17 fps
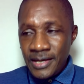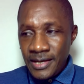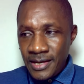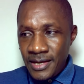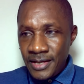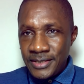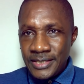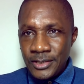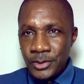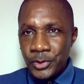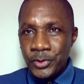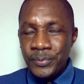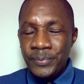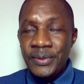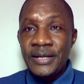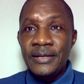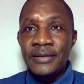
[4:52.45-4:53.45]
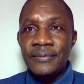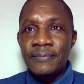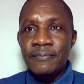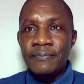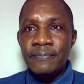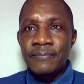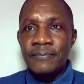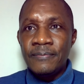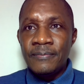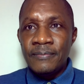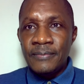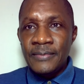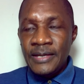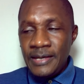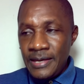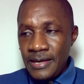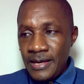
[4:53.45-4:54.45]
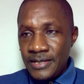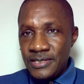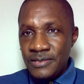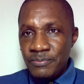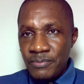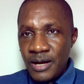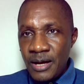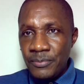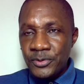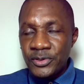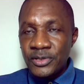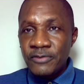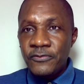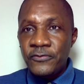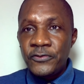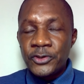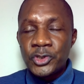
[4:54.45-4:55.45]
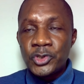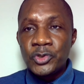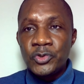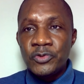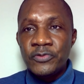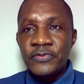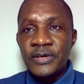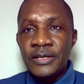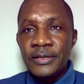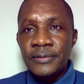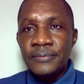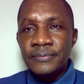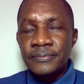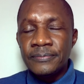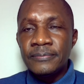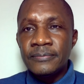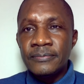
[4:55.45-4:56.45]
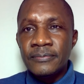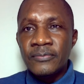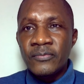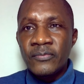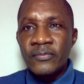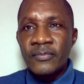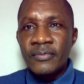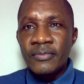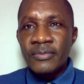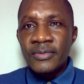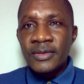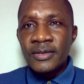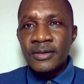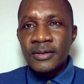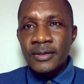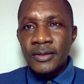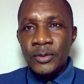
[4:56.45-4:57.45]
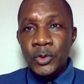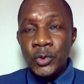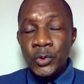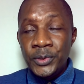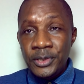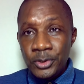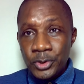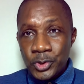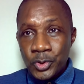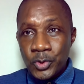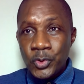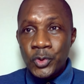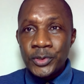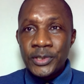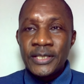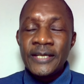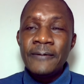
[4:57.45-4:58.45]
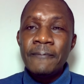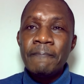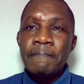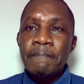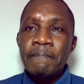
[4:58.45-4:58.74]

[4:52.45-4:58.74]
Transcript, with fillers: ex-rebelle, ex-membre de forces nouvelles. Lui, de son côté,